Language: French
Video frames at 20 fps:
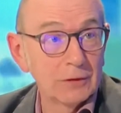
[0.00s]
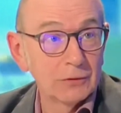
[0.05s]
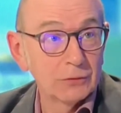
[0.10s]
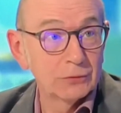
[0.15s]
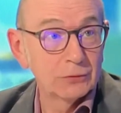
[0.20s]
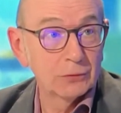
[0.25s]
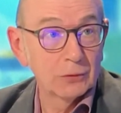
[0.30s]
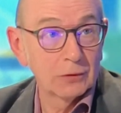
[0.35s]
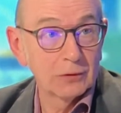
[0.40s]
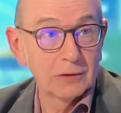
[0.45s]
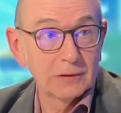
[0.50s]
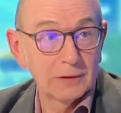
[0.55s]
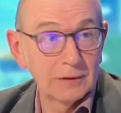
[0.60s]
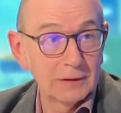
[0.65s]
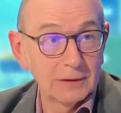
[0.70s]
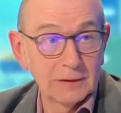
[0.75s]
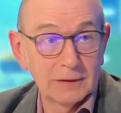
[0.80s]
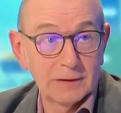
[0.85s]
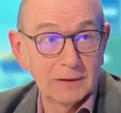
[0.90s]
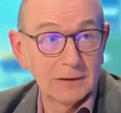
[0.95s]
sur
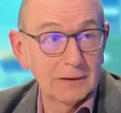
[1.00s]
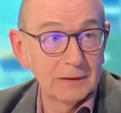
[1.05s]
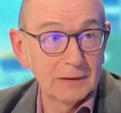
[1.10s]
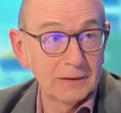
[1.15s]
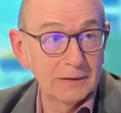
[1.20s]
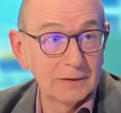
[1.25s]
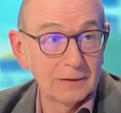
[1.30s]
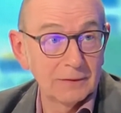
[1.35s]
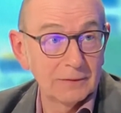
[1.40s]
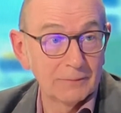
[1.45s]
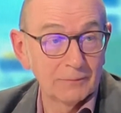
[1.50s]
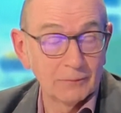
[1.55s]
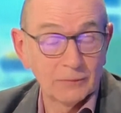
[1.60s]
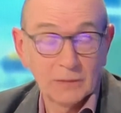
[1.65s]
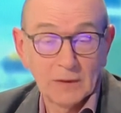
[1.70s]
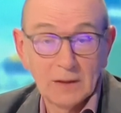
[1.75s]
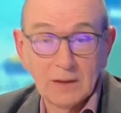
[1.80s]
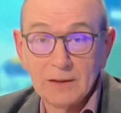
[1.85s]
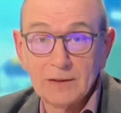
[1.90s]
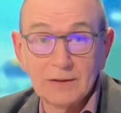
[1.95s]
les,
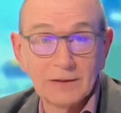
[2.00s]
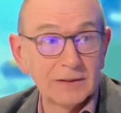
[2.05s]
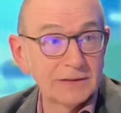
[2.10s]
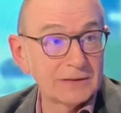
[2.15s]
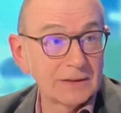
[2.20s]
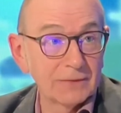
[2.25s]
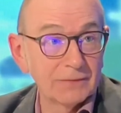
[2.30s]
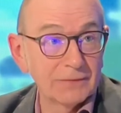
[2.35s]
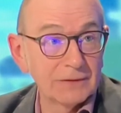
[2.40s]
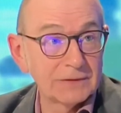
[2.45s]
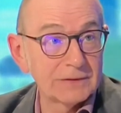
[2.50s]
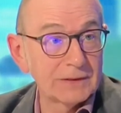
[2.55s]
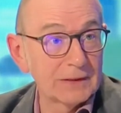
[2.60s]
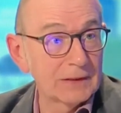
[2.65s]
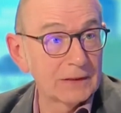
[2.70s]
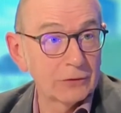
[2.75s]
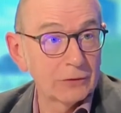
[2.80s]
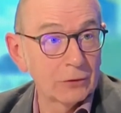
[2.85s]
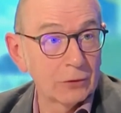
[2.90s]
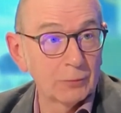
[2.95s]
les gaz à effet de
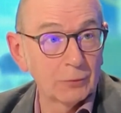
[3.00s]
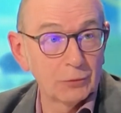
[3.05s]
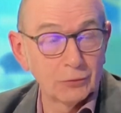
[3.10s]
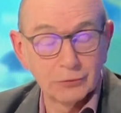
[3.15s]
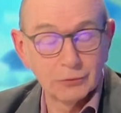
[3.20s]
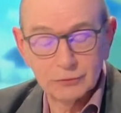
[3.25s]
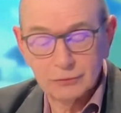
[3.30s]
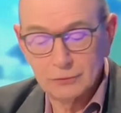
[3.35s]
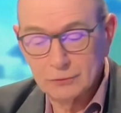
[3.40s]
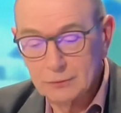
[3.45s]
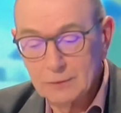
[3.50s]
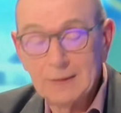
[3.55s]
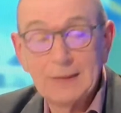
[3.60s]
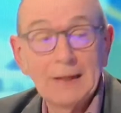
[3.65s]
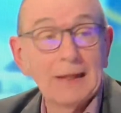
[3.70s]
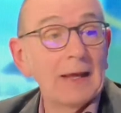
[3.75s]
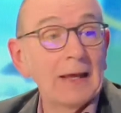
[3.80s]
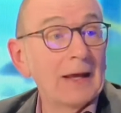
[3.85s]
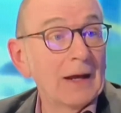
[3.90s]
serre dans leur production